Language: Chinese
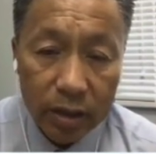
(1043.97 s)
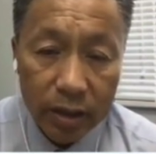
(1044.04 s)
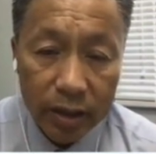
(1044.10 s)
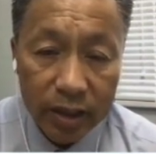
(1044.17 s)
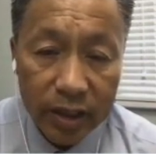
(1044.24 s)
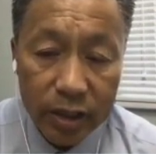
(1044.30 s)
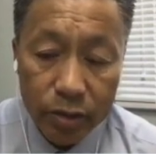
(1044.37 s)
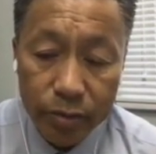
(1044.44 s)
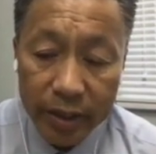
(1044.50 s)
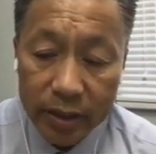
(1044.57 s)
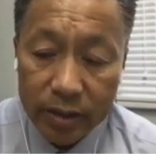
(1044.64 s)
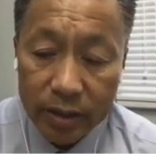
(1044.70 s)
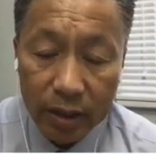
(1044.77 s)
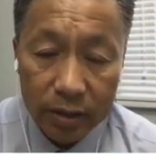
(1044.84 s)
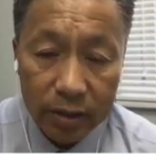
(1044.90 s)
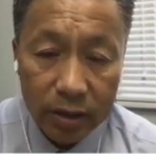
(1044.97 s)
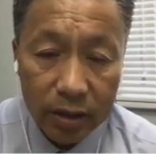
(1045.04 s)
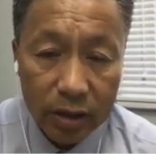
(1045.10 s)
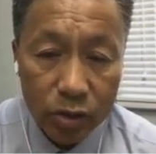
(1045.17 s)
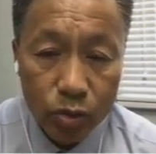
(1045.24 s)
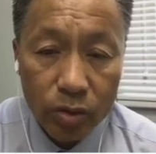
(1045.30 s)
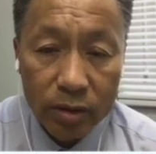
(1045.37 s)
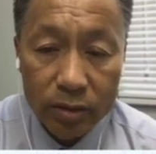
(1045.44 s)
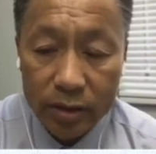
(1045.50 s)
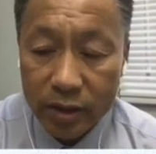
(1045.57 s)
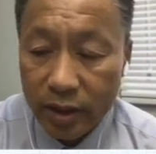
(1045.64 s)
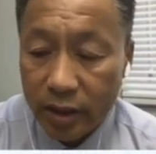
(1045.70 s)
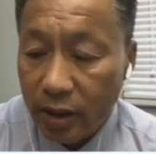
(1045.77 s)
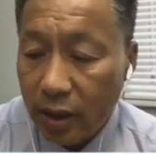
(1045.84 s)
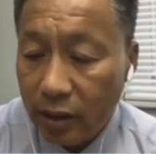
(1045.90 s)
林天信院长的合作，
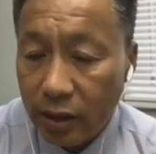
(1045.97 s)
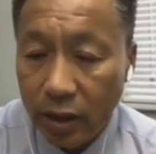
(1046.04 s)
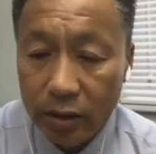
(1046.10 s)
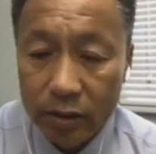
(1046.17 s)
谢谢大家。